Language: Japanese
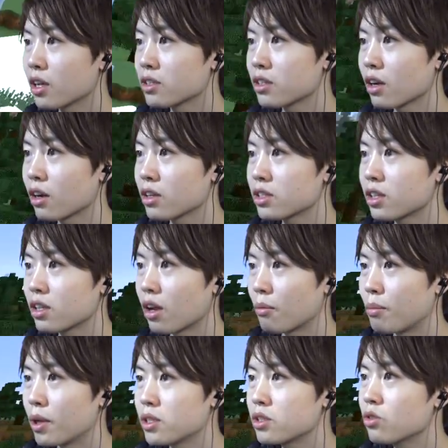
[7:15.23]
さん探してたら
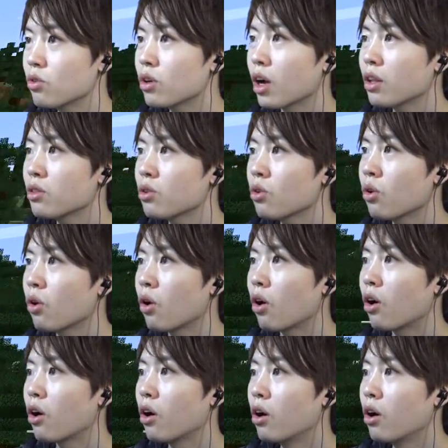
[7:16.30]
別の感動。